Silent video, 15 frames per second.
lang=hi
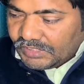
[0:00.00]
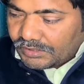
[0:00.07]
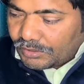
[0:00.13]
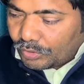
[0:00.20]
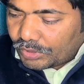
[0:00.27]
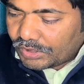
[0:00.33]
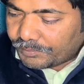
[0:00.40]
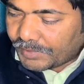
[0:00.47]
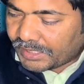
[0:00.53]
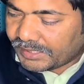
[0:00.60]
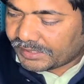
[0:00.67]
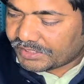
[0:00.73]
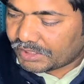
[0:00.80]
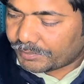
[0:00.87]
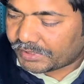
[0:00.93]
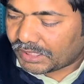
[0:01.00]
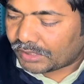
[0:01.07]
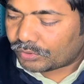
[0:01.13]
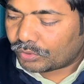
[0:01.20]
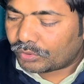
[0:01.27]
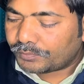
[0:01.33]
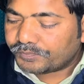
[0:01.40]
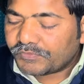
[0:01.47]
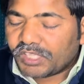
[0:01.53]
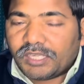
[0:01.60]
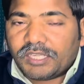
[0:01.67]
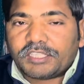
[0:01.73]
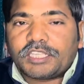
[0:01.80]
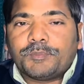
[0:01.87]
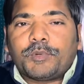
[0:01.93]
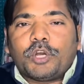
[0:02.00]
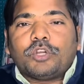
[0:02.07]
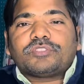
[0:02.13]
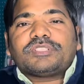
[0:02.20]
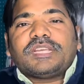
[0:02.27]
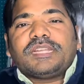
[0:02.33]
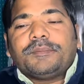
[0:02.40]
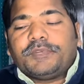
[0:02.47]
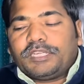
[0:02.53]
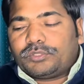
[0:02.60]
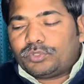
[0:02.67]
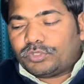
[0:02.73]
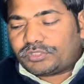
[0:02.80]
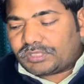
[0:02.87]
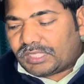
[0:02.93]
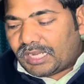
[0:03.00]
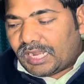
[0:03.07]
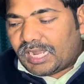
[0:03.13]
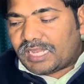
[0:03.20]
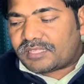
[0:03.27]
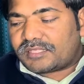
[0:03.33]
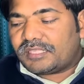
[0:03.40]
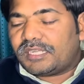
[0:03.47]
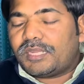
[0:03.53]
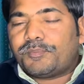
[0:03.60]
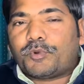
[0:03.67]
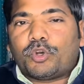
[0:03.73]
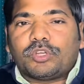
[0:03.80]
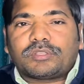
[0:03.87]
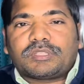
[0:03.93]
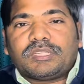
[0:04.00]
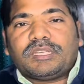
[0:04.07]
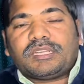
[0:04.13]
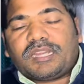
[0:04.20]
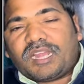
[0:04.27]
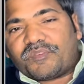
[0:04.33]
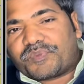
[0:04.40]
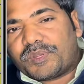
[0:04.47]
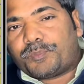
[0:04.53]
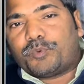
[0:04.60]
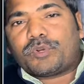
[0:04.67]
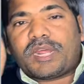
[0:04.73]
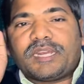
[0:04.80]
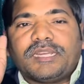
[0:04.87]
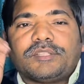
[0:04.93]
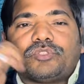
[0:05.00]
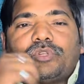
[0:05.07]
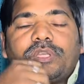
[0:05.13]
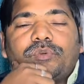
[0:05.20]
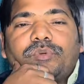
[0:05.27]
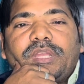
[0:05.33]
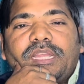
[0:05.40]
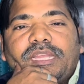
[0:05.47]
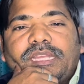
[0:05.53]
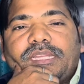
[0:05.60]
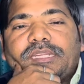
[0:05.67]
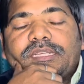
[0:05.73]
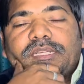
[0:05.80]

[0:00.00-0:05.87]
क्योंकि मैं एक चीज बता दूं कि बहुत सारे मेरे दोस्त आज से नहीं बहुत काफी पुराने जुड़े हुए हैं